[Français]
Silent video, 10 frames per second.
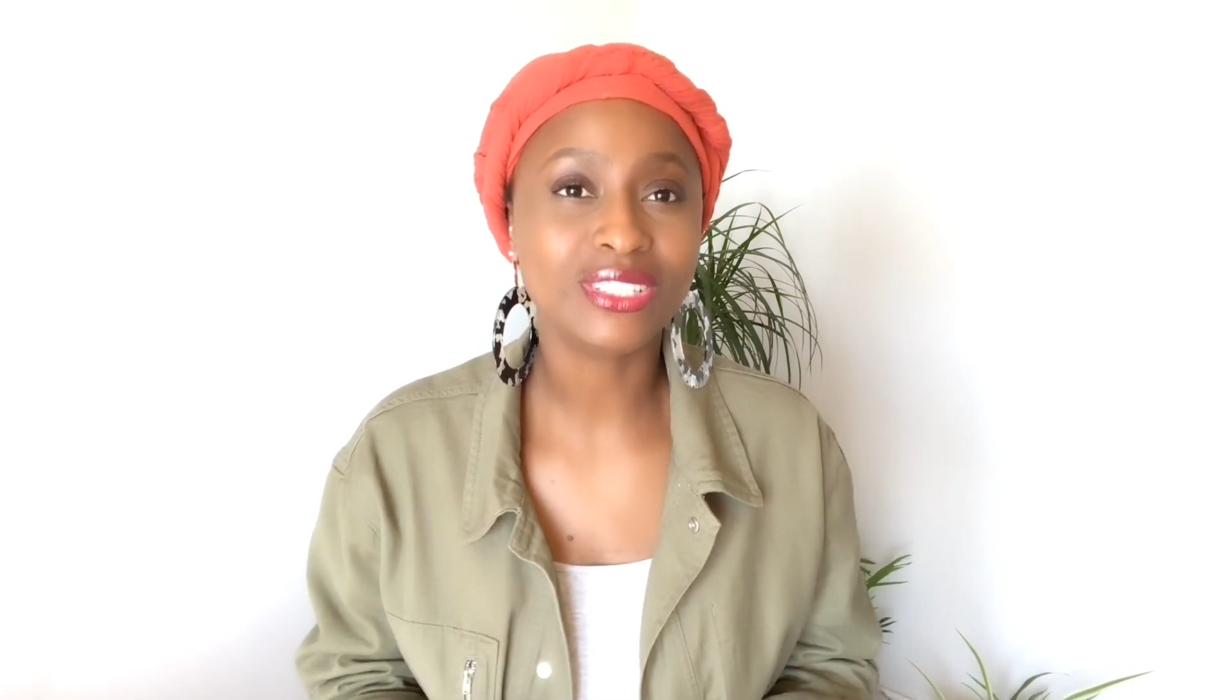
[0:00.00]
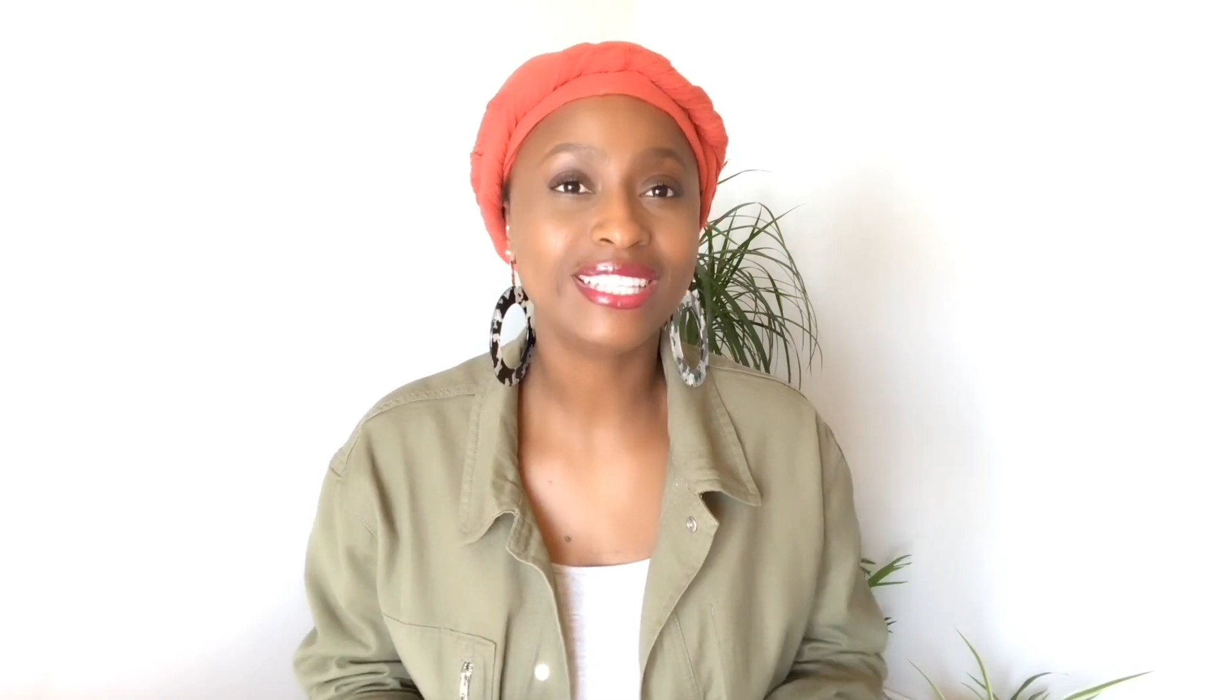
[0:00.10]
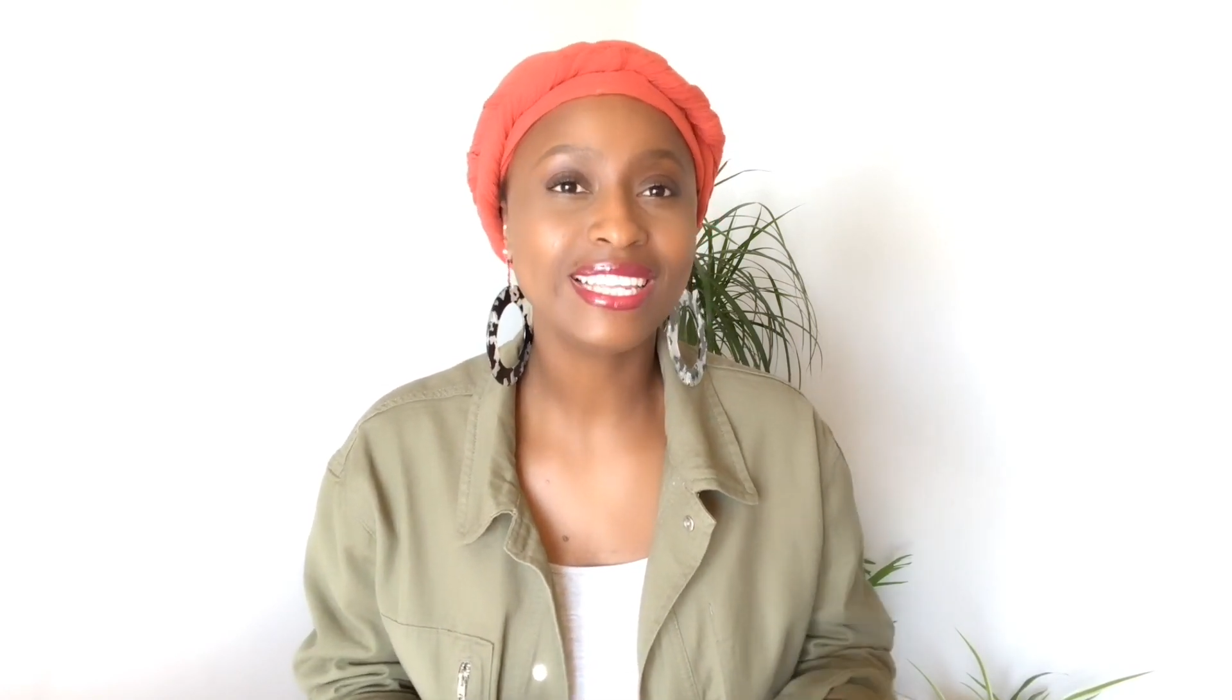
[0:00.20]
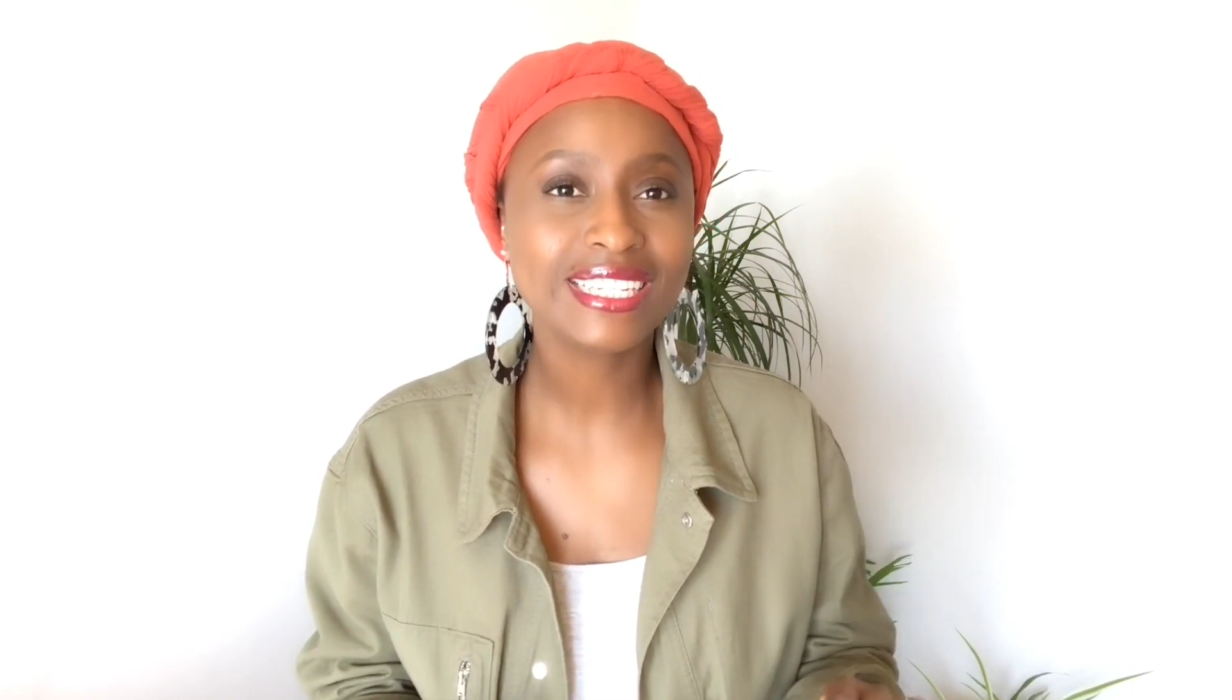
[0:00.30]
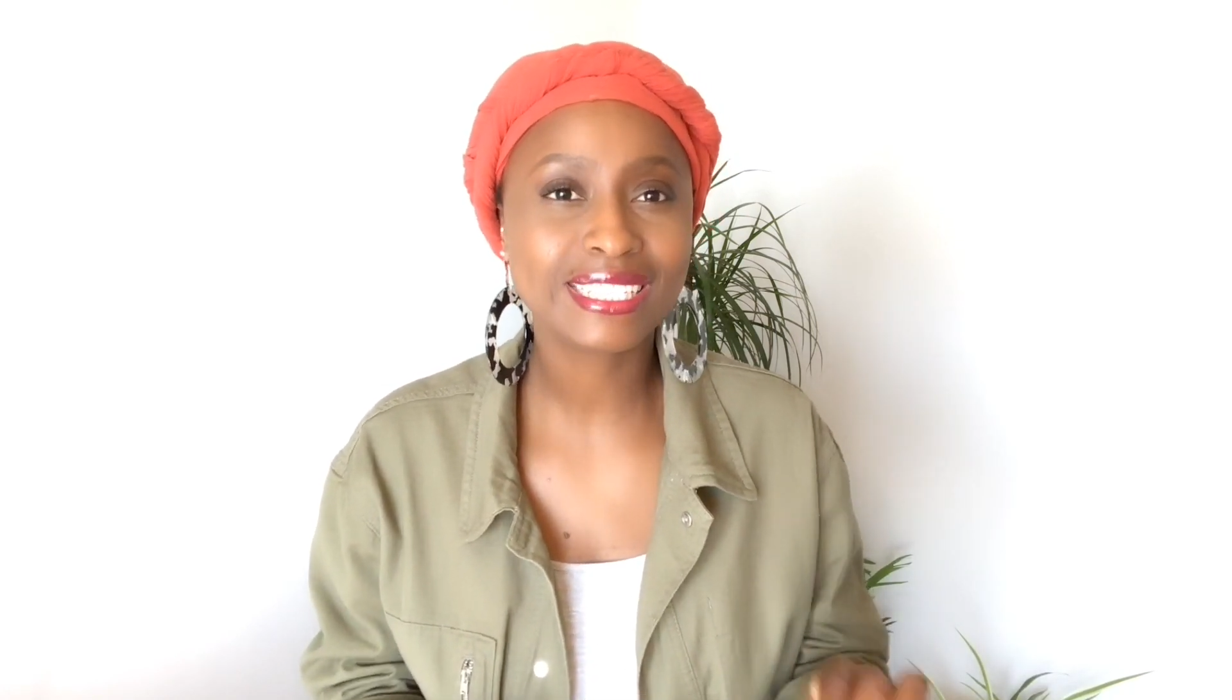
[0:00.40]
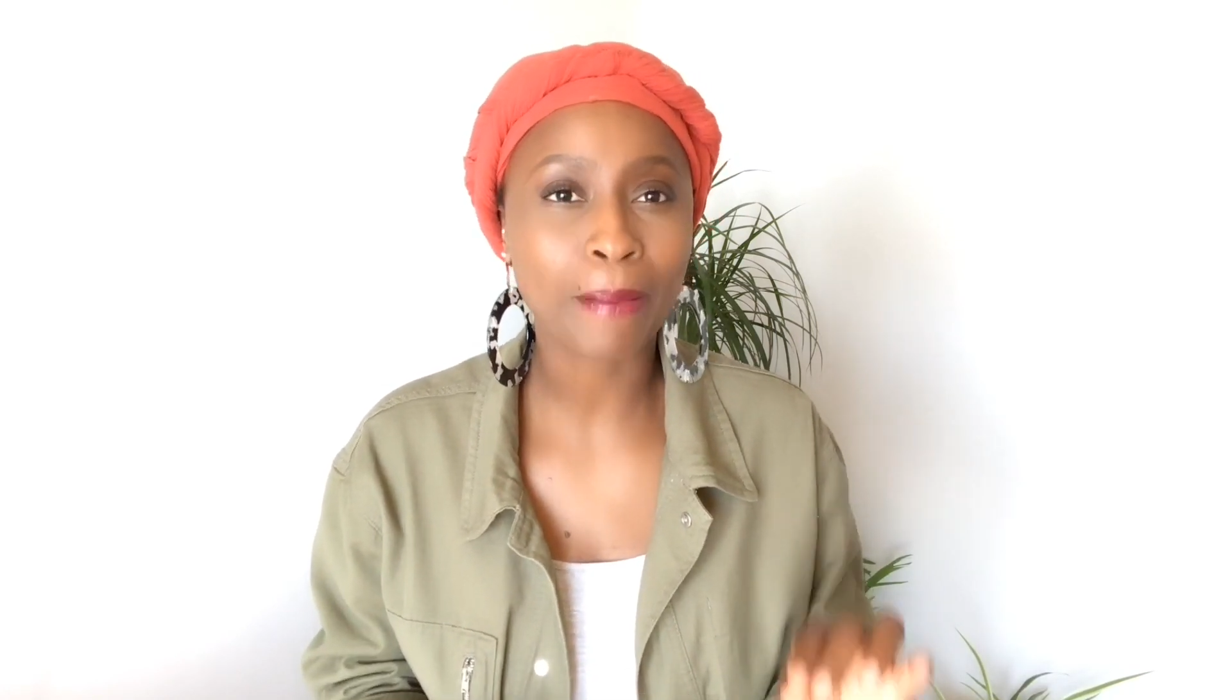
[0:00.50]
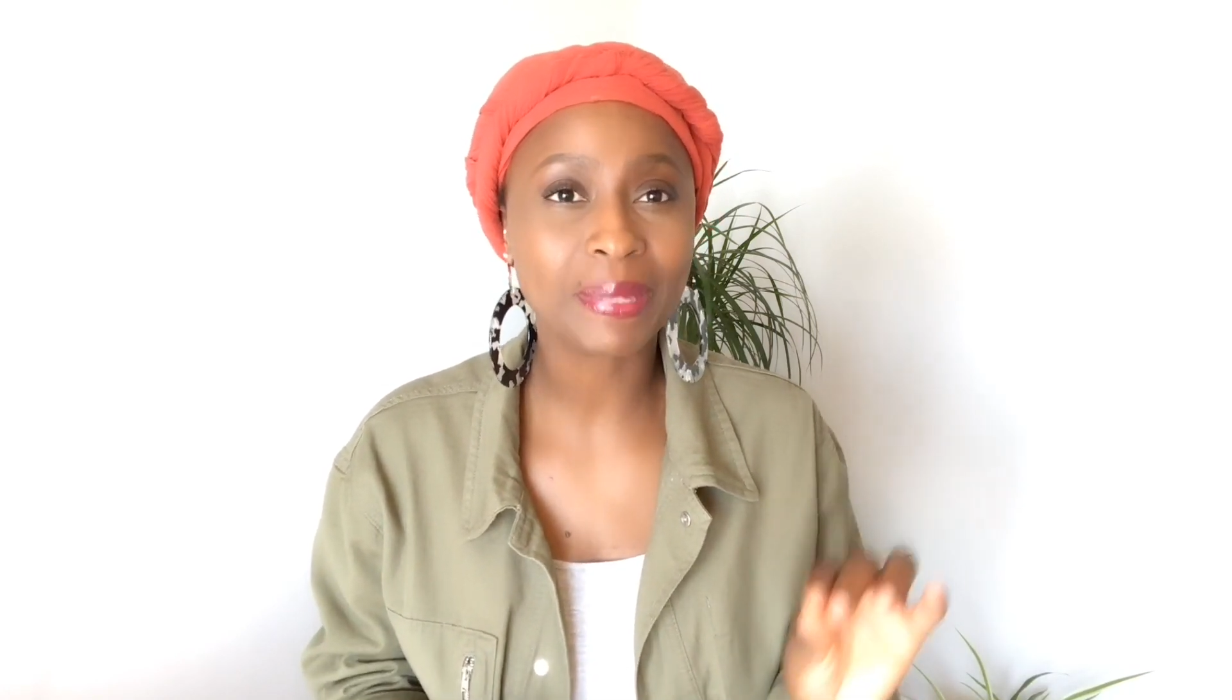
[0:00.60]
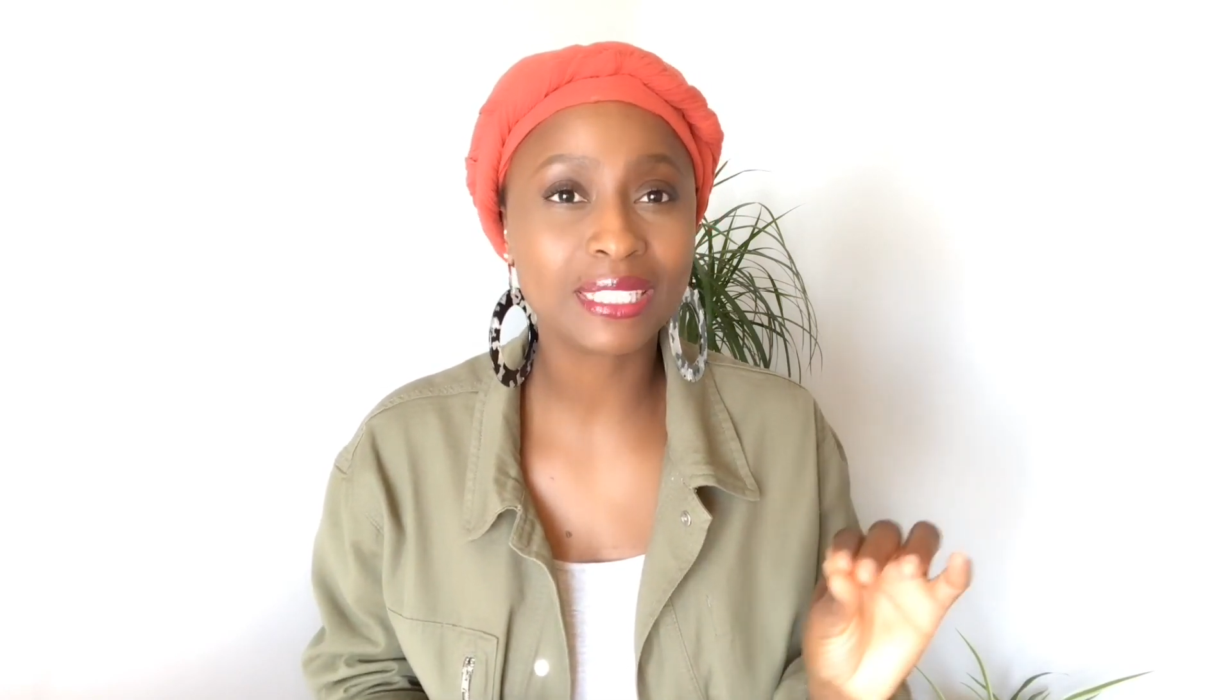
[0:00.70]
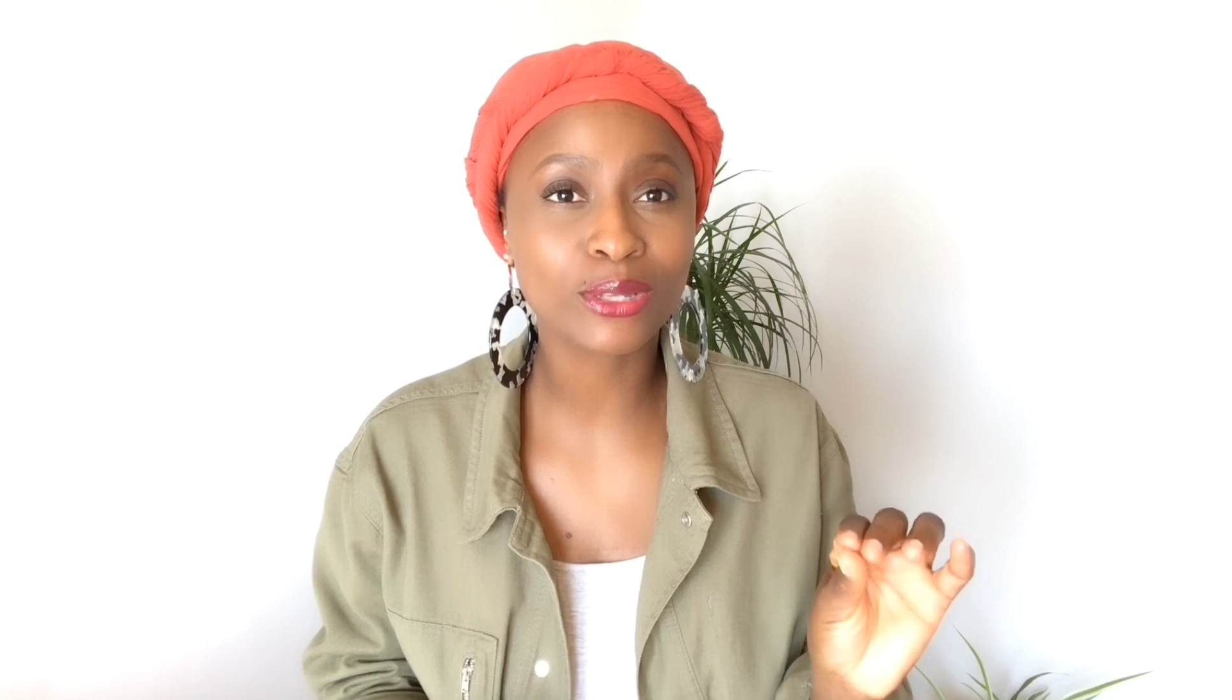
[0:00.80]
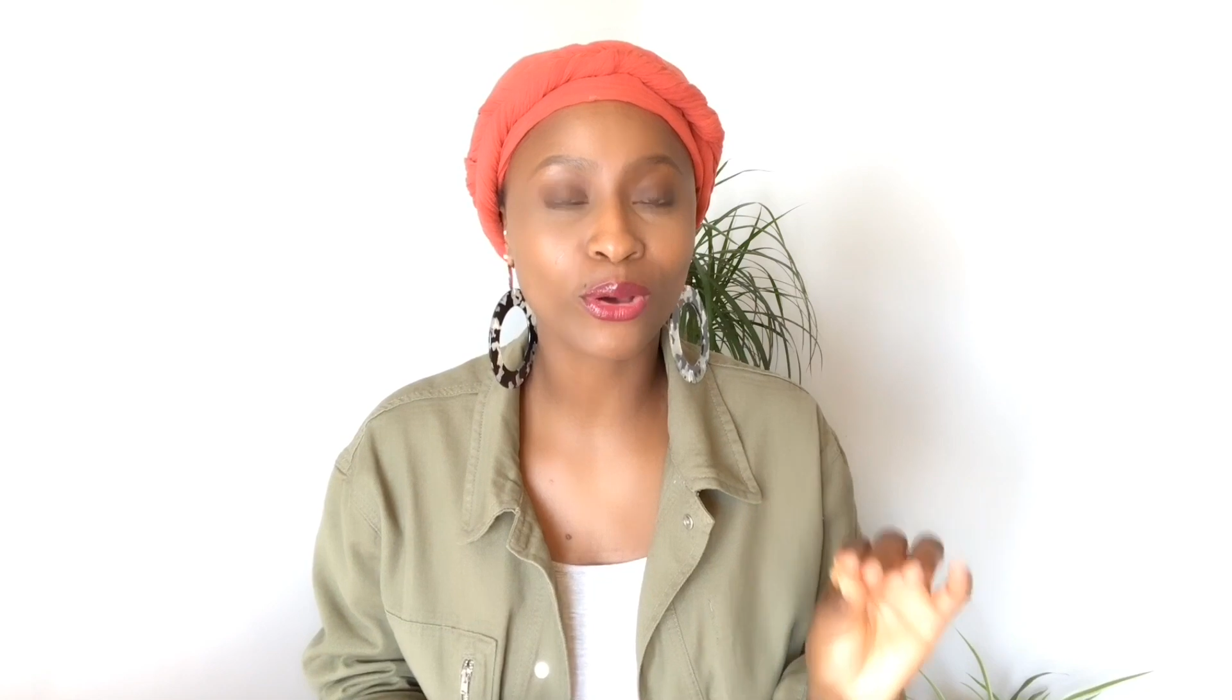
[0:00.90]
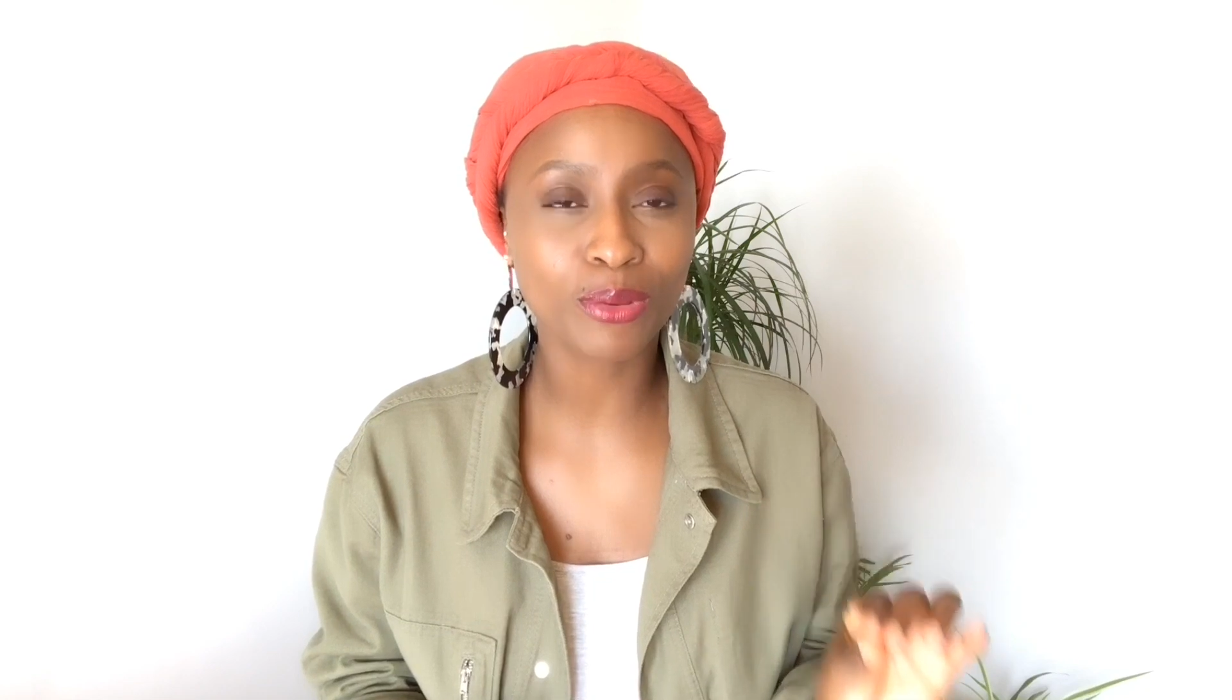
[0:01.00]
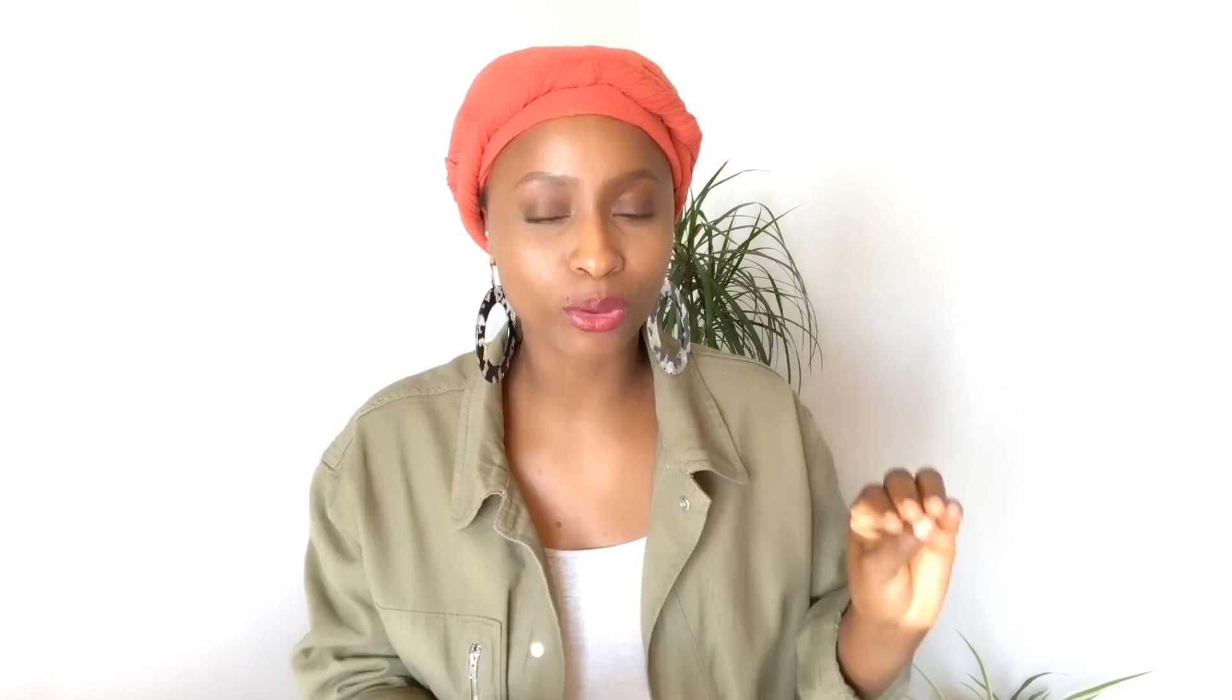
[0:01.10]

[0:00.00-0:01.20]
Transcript: déniches ta petite robe